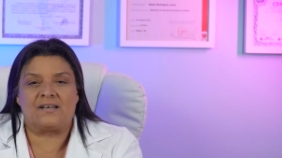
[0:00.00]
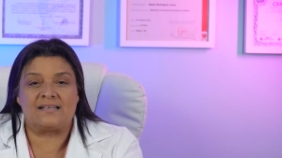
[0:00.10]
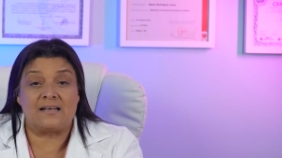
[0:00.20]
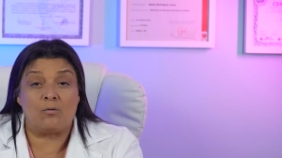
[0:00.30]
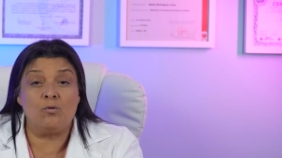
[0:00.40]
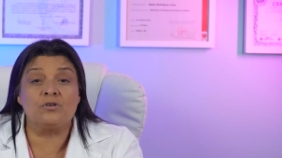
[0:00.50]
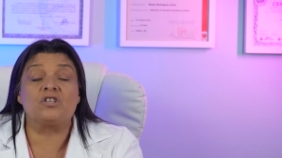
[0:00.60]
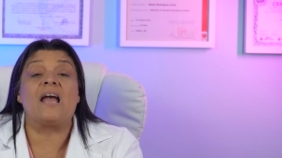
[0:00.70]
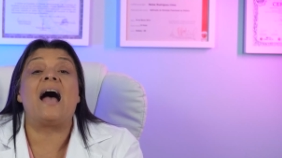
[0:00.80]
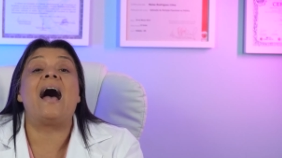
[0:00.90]
na
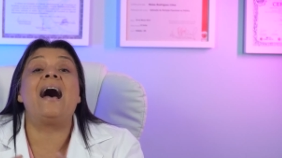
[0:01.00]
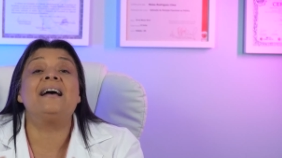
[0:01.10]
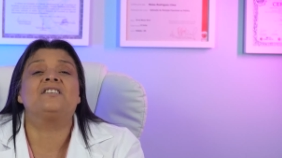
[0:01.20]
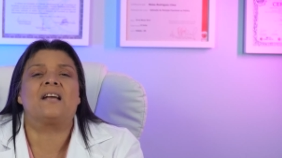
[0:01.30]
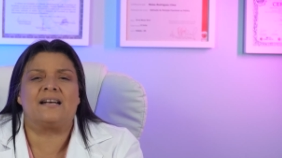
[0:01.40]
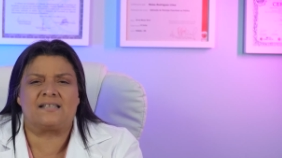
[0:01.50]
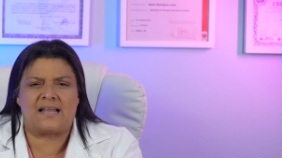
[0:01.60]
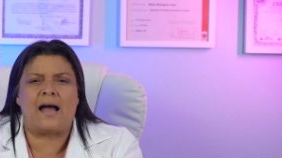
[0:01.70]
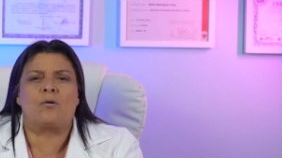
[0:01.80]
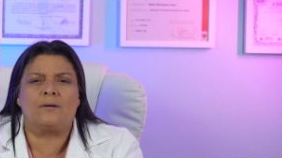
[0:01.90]
saúde há de
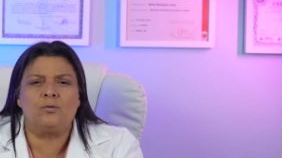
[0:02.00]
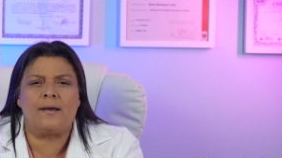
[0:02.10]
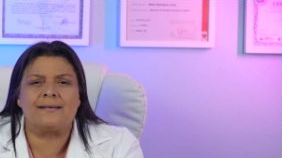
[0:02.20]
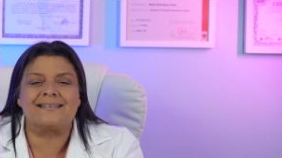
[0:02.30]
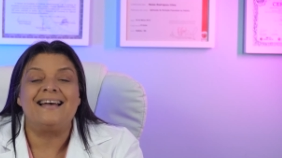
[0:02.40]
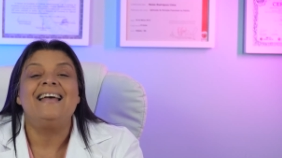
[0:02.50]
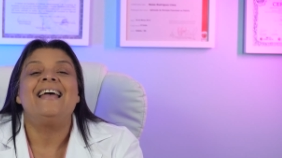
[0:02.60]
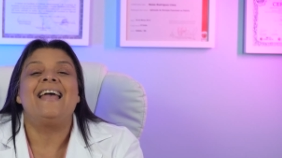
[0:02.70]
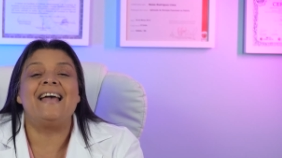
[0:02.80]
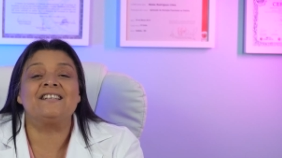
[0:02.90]
gastar com a doença.
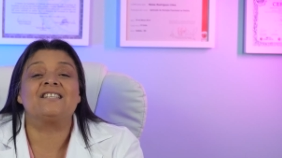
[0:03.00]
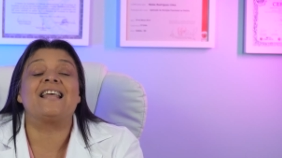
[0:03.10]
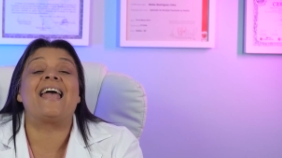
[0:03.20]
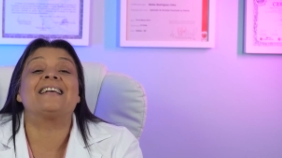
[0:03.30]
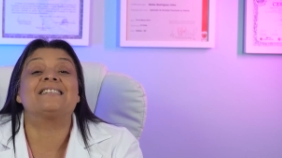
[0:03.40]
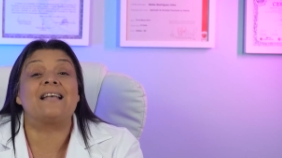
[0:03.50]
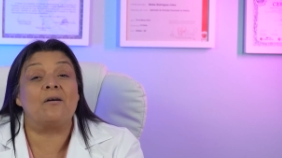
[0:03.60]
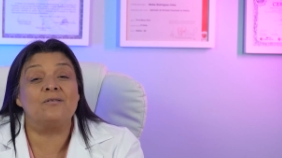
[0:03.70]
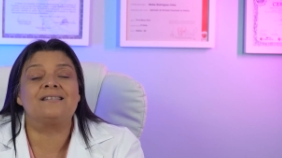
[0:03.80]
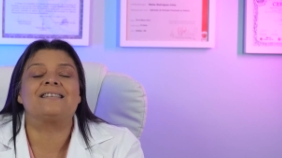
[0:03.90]
Hashtag saúde